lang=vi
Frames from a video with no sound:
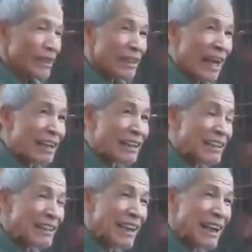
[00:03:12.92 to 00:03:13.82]

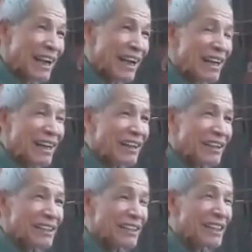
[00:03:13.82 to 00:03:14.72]
thằng à,
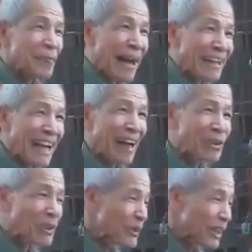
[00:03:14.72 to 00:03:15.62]
tức là bán đảo
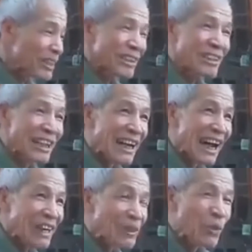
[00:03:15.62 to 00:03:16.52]
Triều Tiên thì thằng
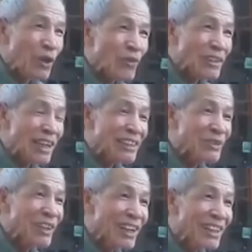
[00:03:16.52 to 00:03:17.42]
Hàn Quốc và thằng
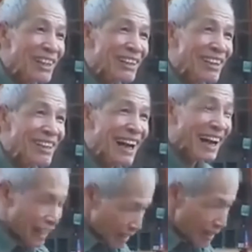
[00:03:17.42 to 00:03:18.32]
Triều Tiên
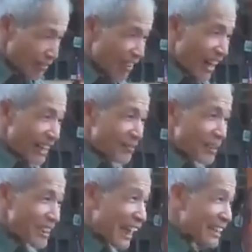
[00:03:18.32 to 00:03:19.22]
à, vậy
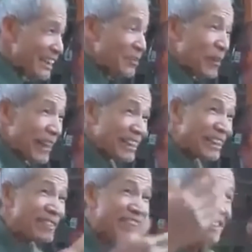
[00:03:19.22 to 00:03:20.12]
mà thằng đi Mỹ
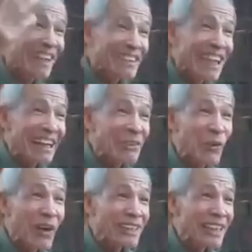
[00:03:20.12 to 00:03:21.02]
thì bây giờ dân Hàn
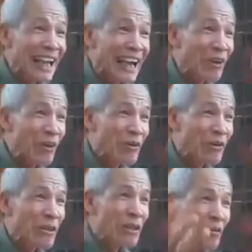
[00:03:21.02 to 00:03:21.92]
Quốc nó thế nào
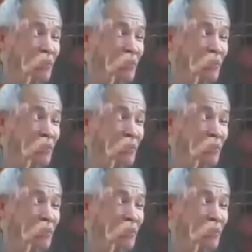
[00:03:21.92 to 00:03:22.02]
không